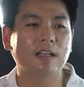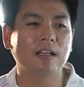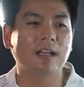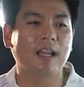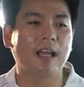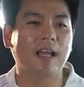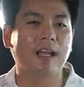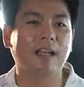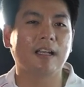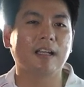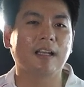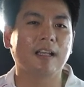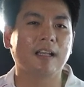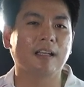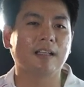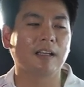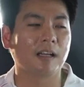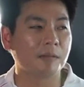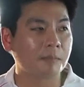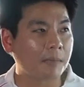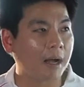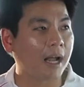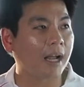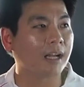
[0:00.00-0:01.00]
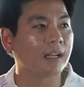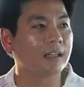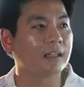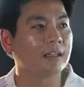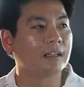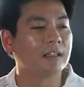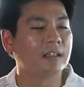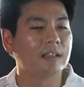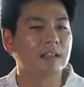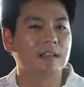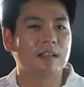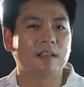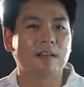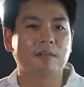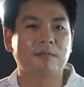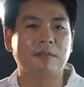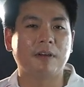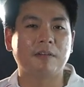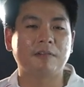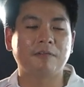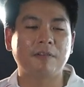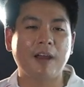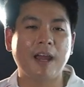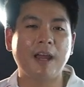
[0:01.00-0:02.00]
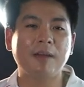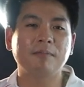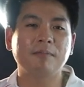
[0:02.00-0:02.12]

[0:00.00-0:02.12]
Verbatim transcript: là là cân bằng. Và Pháp